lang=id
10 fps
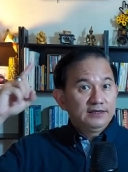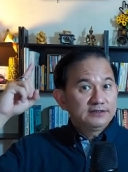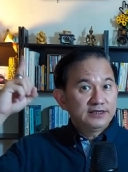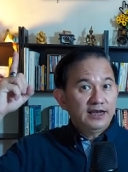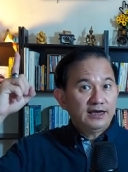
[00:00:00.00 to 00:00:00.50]

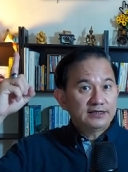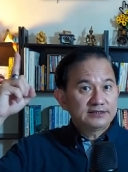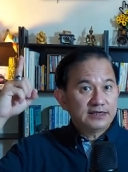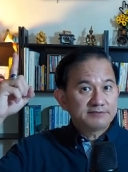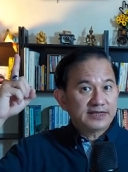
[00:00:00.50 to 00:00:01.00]
silakan
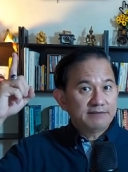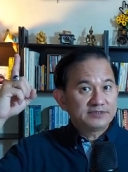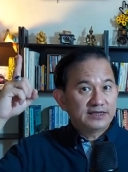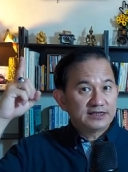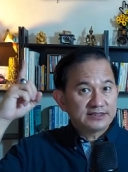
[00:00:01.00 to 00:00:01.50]
subscribe
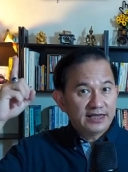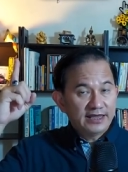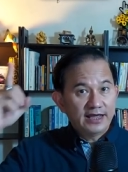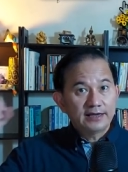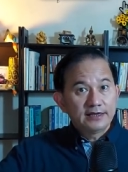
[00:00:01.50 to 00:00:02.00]
channel
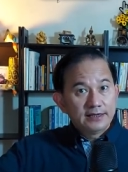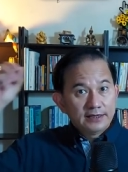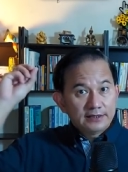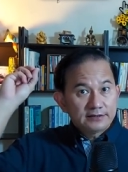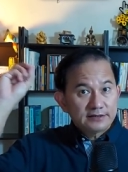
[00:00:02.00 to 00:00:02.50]
saya,
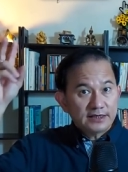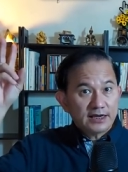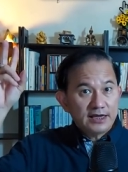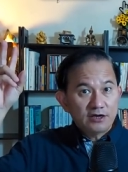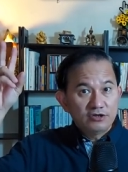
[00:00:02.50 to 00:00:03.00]

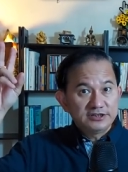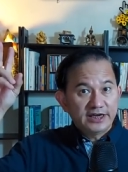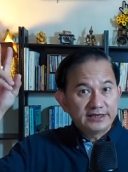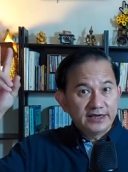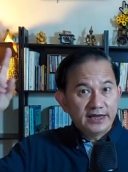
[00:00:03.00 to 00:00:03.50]
tekan
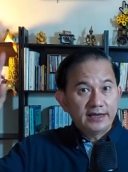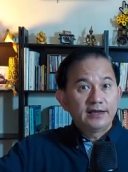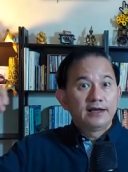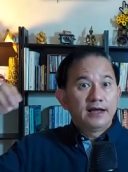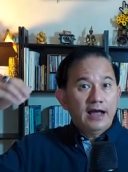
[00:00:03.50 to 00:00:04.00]
loncengnya
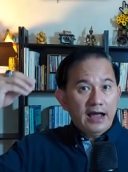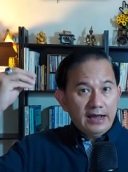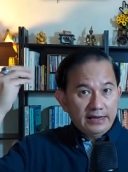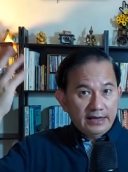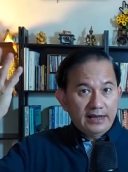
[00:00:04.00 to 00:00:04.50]

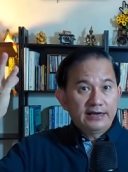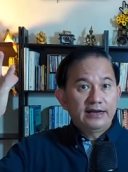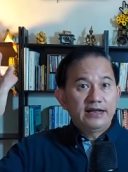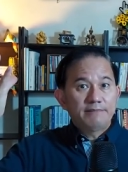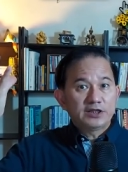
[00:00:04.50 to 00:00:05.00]
agar Anda
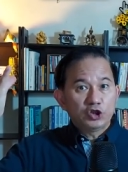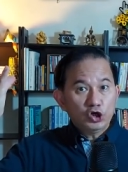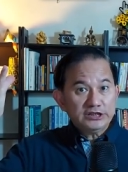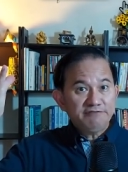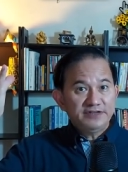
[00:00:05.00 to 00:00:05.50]
dapat
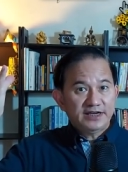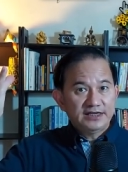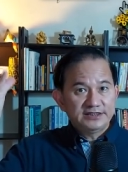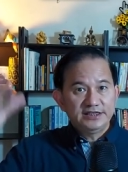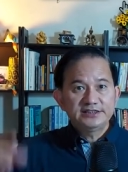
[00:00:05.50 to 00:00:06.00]

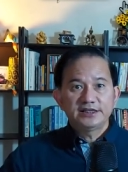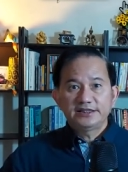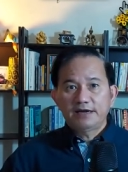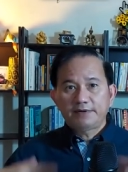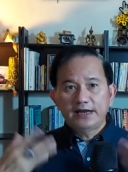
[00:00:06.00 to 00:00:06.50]
notifikasi
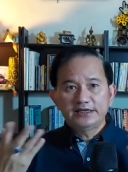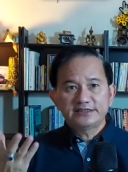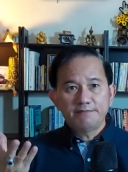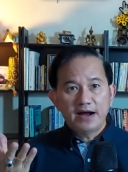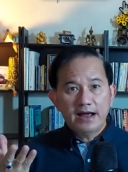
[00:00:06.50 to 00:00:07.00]
setiap kali
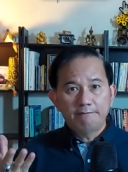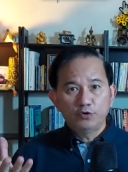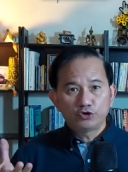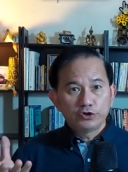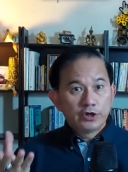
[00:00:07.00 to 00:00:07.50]
saya
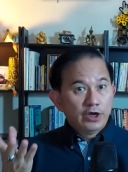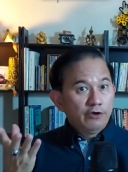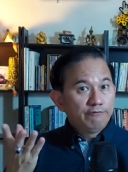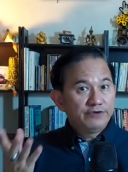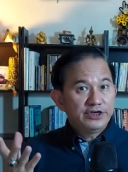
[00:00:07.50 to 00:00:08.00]
mengupload
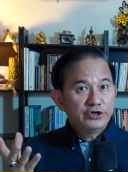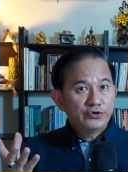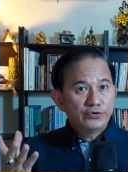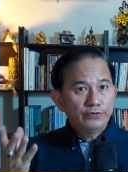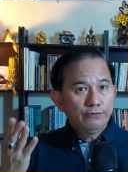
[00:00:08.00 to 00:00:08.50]

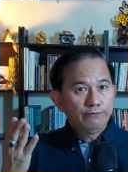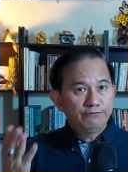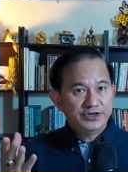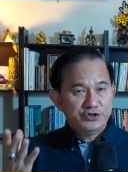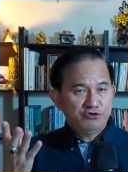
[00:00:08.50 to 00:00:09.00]

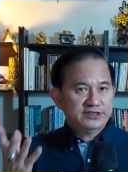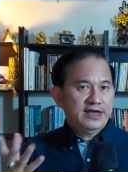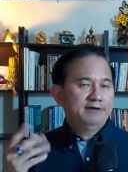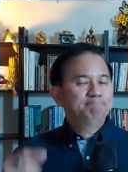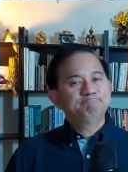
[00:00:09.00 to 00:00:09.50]
video-video saya.